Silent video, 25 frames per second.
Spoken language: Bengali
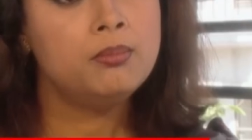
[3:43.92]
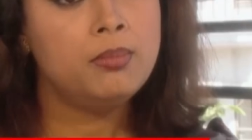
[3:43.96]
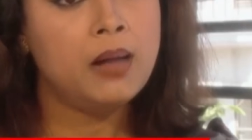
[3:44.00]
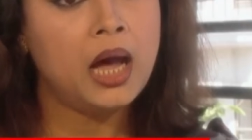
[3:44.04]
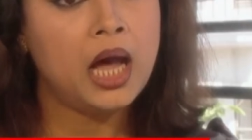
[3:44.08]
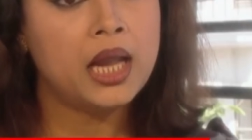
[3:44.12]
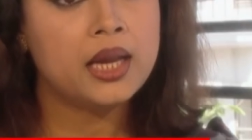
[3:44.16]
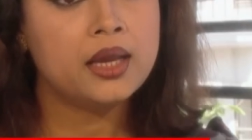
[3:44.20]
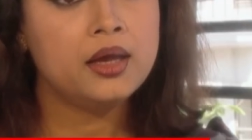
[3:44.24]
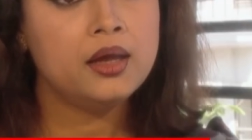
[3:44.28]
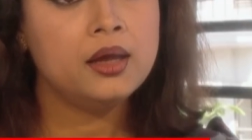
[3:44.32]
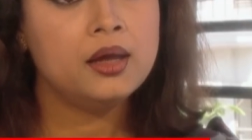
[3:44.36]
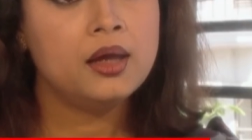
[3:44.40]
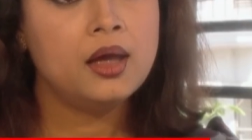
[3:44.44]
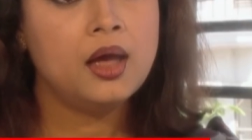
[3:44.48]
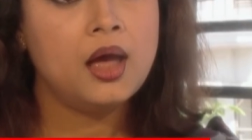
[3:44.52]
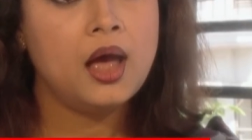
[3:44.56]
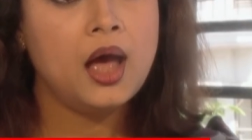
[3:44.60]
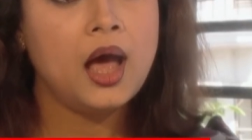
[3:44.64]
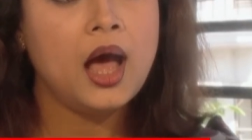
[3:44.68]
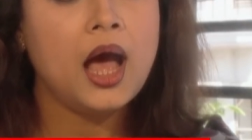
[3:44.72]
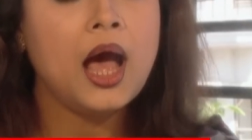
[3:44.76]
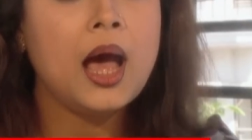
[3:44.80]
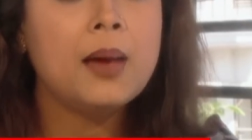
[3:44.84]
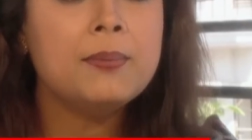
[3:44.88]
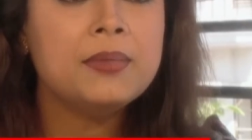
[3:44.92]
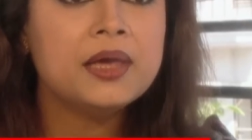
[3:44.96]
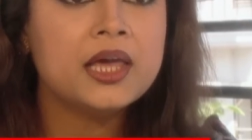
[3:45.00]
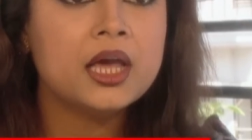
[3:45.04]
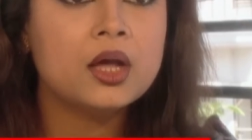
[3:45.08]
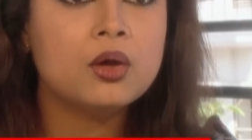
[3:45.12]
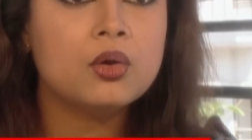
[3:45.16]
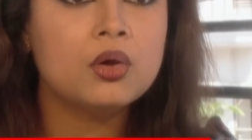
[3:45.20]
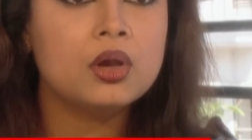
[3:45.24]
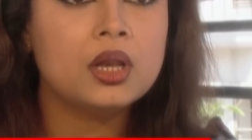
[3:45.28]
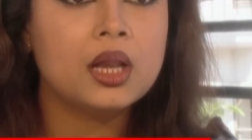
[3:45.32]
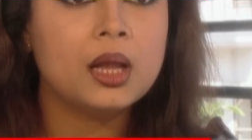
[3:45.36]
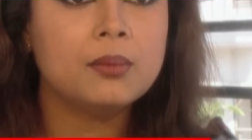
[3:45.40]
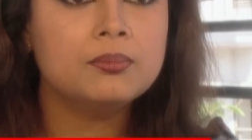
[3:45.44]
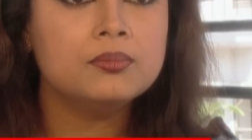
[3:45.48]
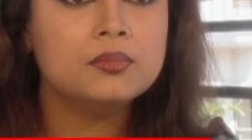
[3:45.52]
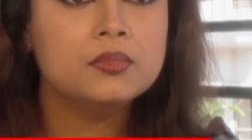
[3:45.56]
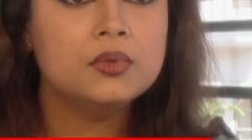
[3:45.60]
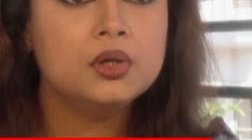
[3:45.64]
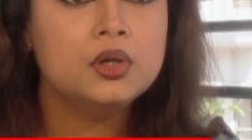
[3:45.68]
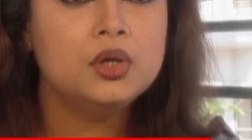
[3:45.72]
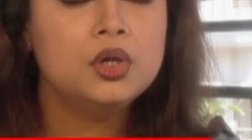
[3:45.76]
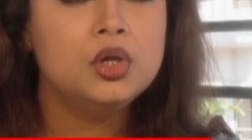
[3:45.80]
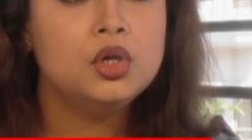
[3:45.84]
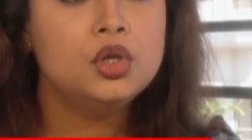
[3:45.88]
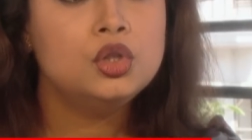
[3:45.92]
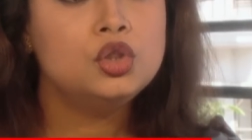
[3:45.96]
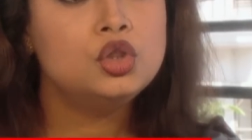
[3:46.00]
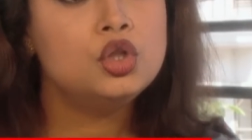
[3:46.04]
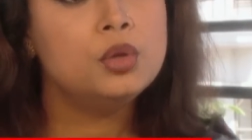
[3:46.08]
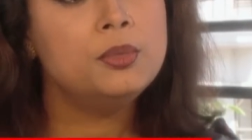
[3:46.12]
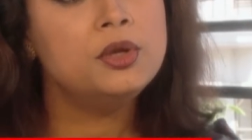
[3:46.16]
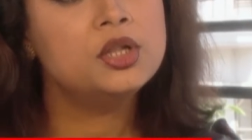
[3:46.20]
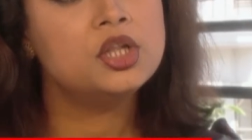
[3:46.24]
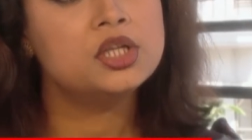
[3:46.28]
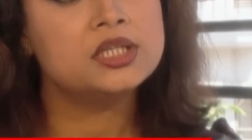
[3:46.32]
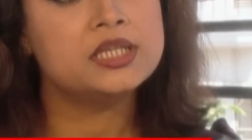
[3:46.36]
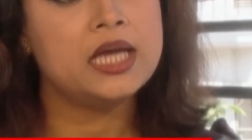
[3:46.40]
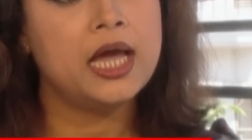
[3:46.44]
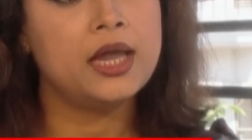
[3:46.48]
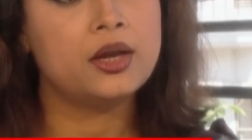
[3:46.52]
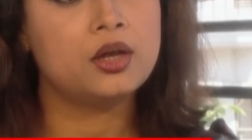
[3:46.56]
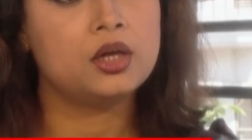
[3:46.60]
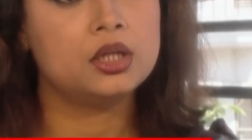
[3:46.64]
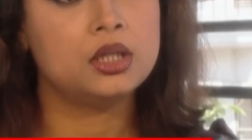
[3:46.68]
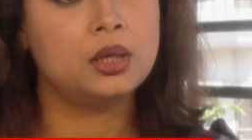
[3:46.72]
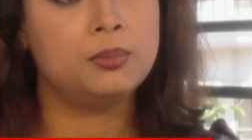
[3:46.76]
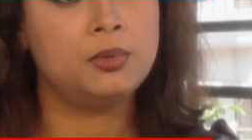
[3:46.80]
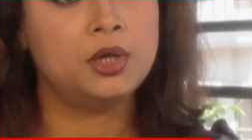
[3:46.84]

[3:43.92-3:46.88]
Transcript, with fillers: বারে আমি কি করলাম তুমি তো চায়ের কথা